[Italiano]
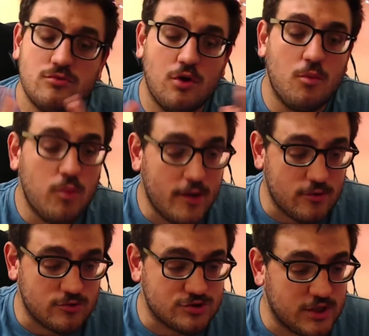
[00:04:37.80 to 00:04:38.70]
non puoi
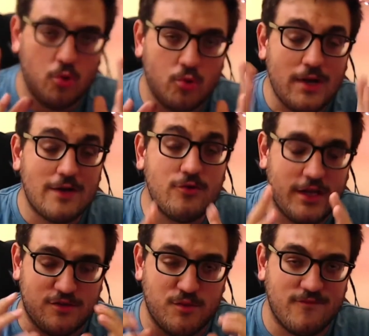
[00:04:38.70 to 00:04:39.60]
conoscere. Un
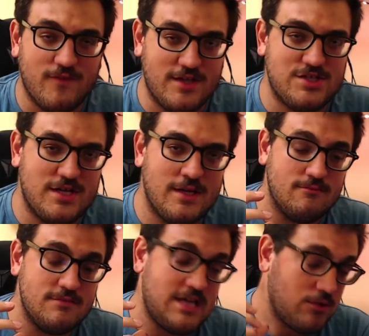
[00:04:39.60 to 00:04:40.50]
algoritmo invece,
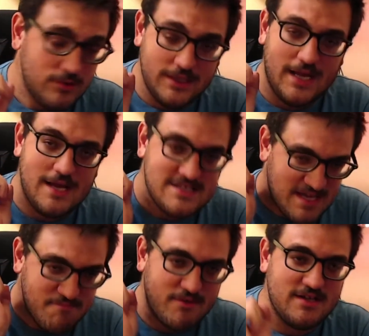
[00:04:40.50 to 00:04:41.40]
se tu gli dai
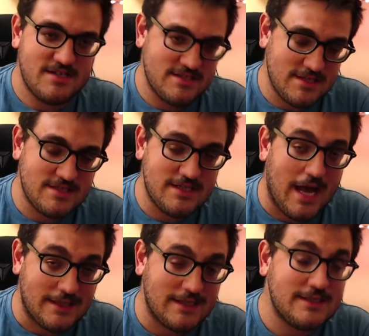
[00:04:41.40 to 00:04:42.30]
sempre gli stessi
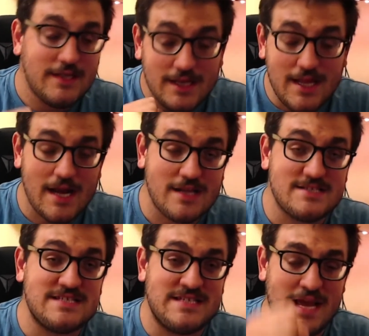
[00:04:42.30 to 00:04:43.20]
dati, ti ridarà
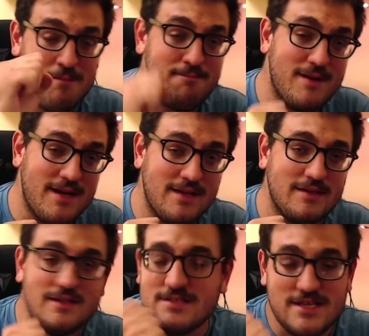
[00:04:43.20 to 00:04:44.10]
sempre
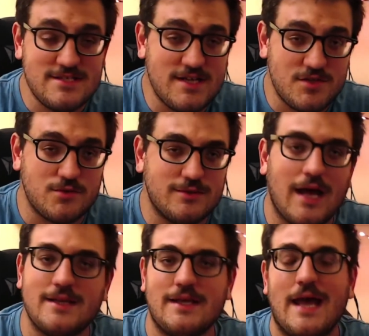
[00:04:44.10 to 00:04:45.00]
gli stessi
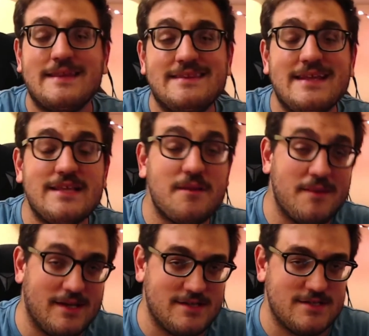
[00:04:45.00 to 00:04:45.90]
risultati. È
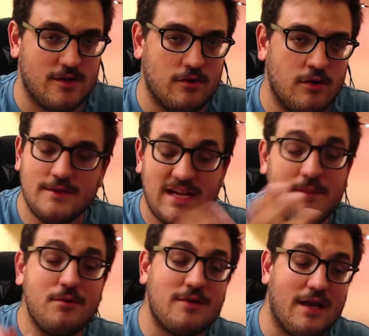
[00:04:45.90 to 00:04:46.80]
deterministico. 3
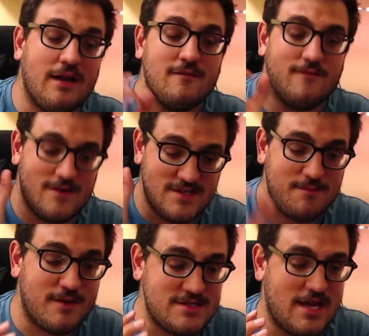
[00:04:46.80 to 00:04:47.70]
più 3 fa
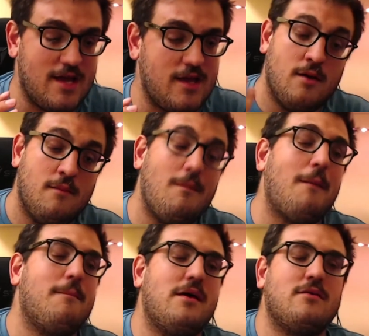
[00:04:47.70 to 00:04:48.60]
sempre 6, ma
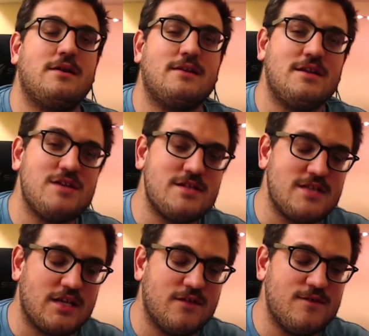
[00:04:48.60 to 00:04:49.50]
per un'intelligenza
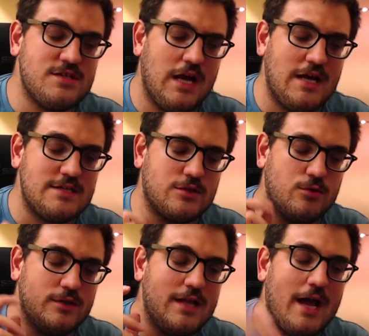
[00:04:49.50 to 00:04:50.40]
artificiale se tu
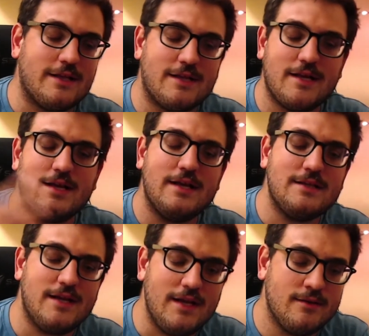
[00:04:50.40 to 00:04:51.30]
gli dai 3 e
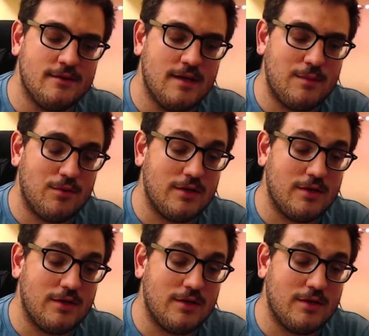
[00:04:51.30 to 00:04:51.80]
3 ti può